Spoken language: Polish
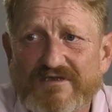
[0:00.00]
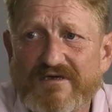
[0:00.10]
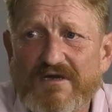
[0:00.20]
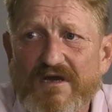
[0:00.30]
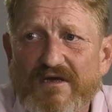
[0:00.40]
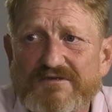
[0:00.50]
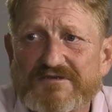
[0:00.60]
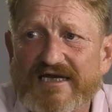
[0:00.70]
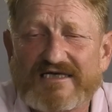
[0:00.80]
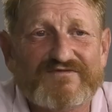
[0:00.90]
że,
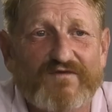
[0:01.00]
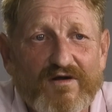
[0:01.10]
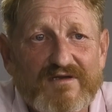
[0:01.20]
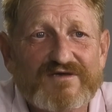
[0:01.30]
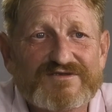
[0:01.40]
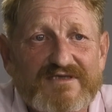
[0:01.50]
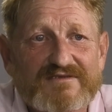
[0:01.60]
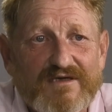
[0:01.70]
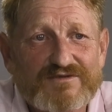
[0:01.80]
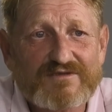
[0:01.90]
że jakaś wolność czy
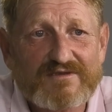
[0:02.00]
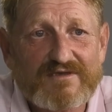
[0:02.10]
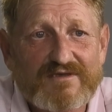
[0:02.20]
coś.